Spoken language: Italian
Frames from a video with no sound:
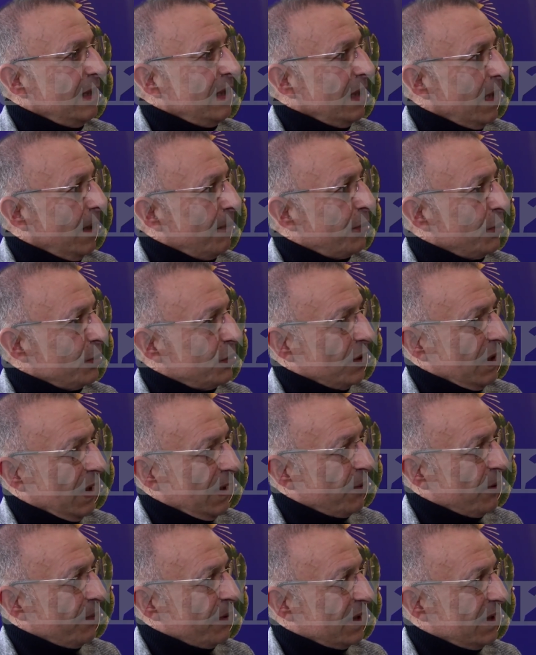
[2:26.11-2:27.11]
appunto della
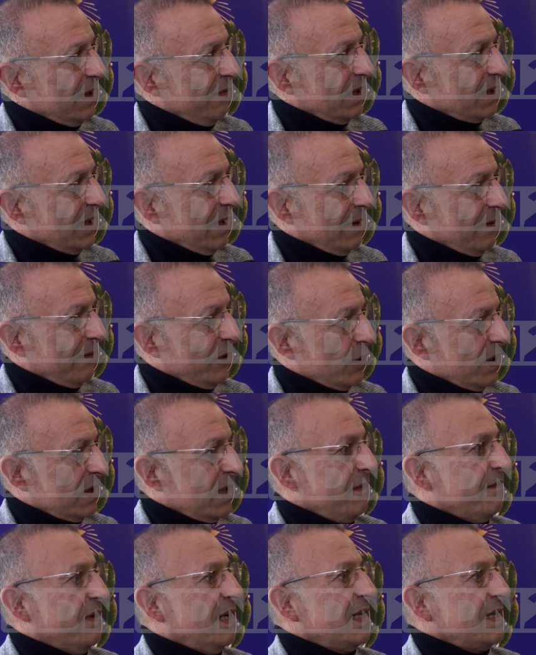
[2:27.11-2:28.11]
propria attività
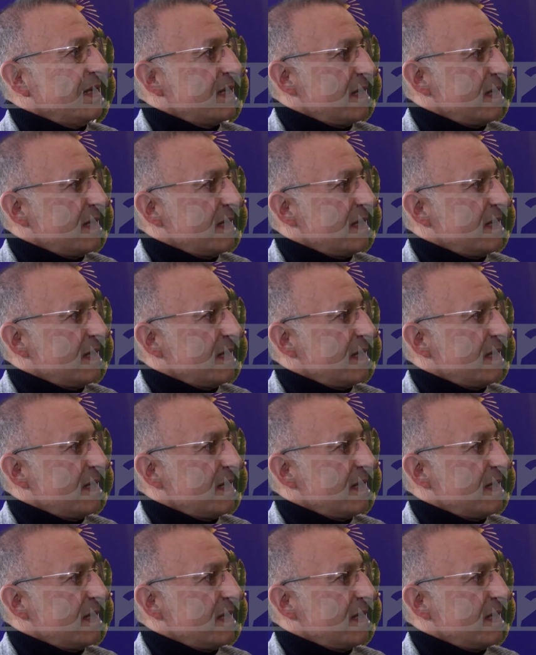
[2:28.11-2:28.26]
lavorativa